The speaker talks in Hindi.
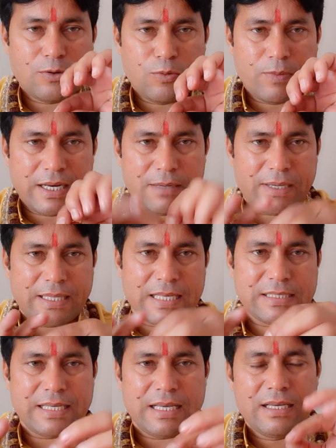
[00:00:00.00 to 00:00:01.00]
घुमाने के बाद
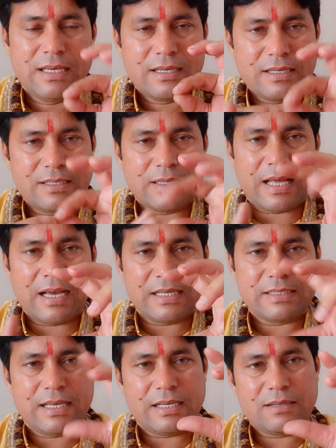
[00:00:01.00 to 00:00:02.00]
ऐसे किसी
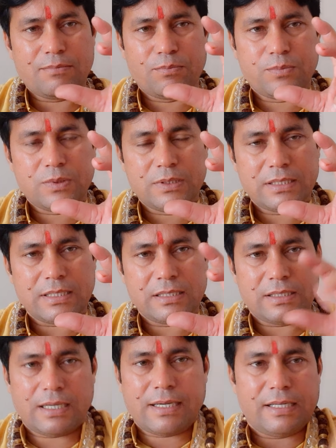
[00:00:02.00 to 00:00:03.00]
तागे से जैसे
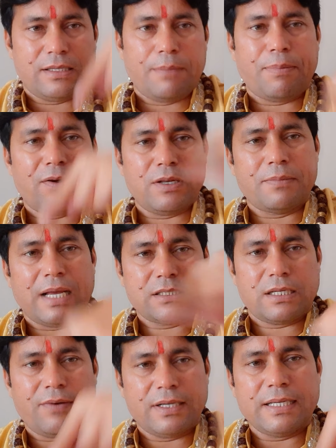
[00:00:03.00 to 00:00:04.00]
चक्री दीपावली में
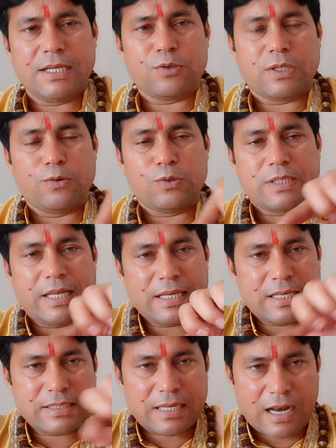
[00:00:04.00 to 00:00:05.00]
नाचने वाली नहीं होती उस
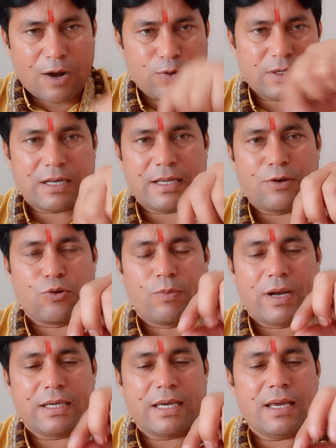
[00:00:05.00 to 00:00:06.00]
तरीके से राउंड करके
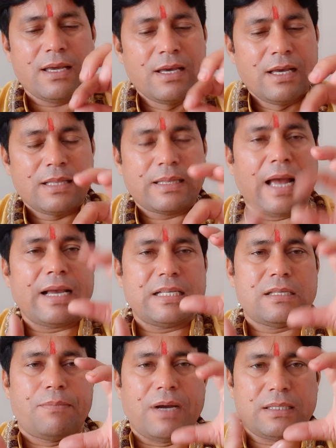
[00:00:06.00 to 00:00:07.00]
घुमा के तागे
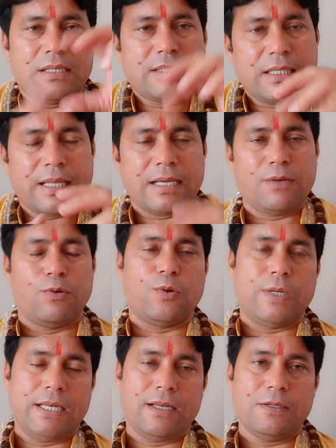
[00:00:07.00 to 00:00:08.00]
से बांध लीजिए ताकि वो
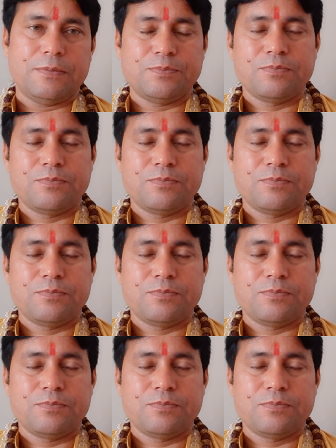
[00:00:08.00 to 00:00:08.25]
खुले ना